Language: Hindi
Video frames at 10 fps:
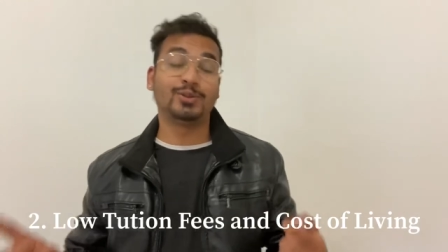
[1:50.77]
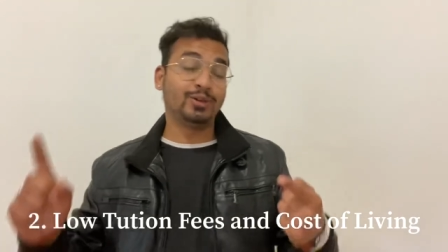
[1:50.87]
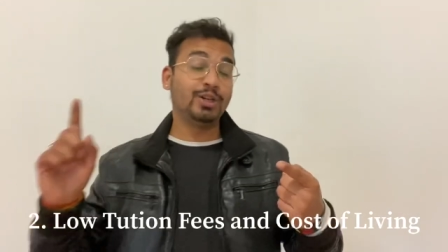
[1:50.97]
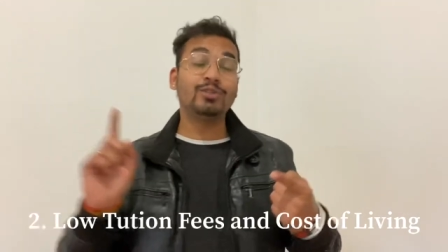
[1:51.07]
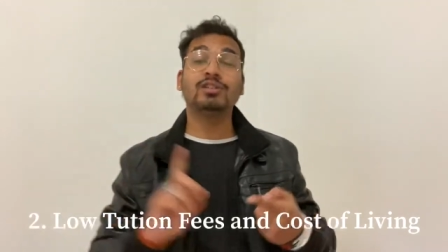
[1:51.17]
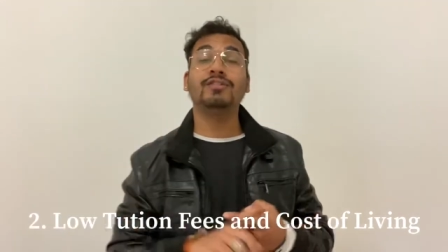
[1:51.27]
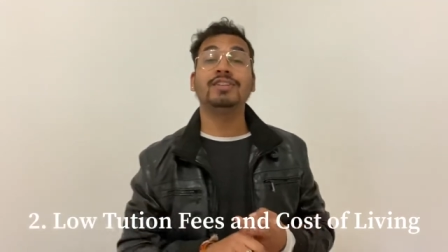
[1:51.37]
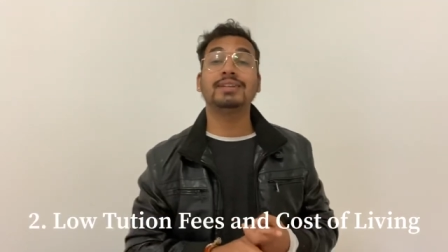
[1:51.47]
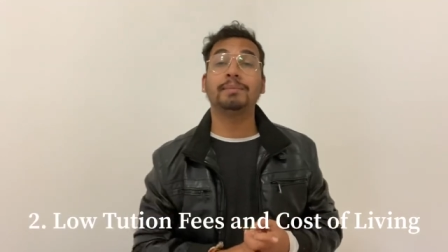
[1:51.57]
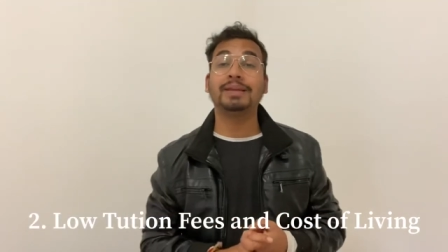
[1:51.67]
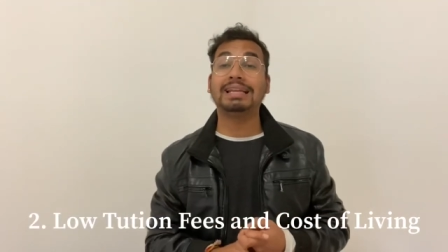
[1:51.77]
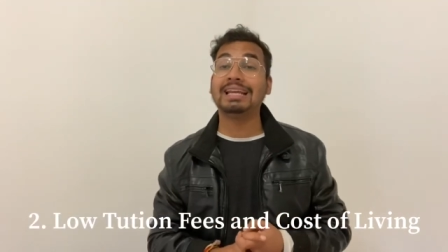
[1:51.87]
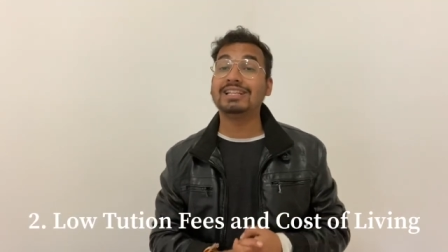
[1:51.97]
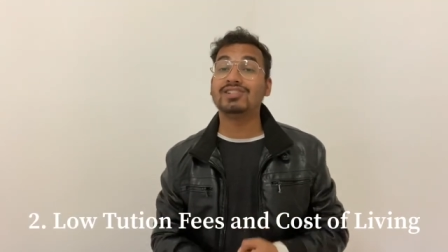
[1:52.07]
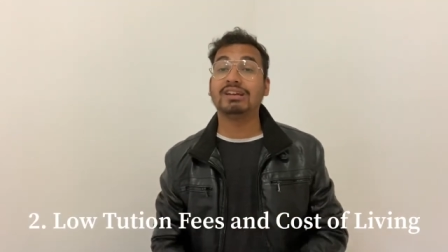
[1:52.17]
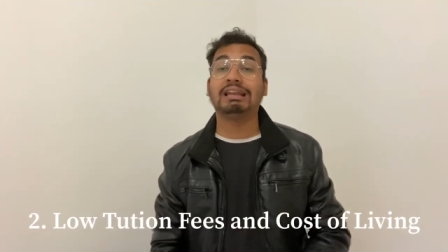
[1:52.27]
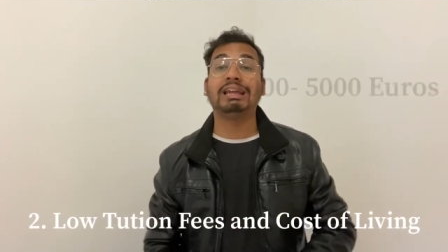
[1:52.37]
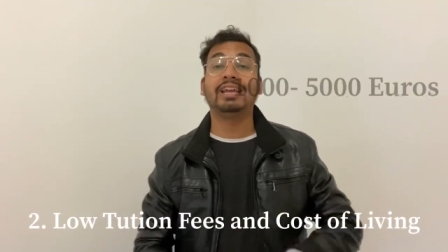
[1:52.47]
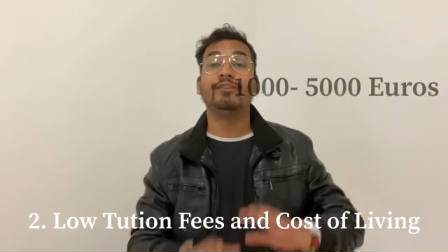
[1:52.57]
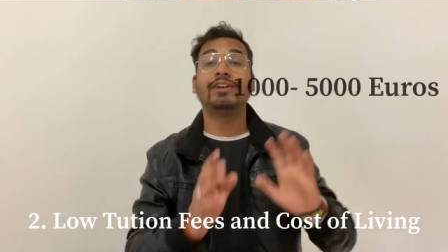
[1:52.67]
तो ट्यूशन फीस आपकी रेंज करेगी